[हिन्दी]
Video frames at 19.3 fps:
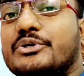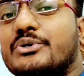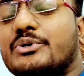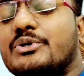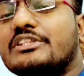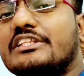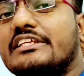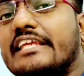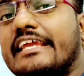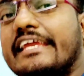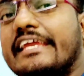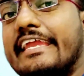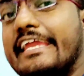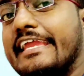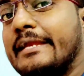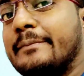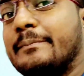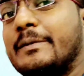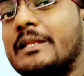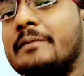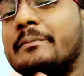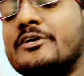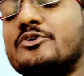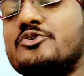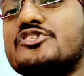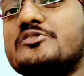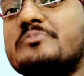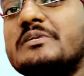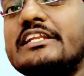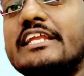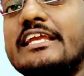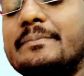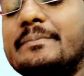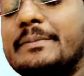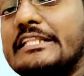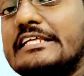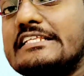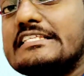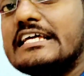होती हैं एक पल में कुछ भी नहीं
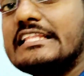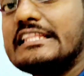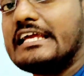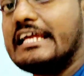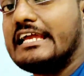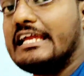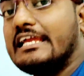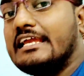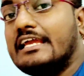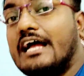बदल जाता है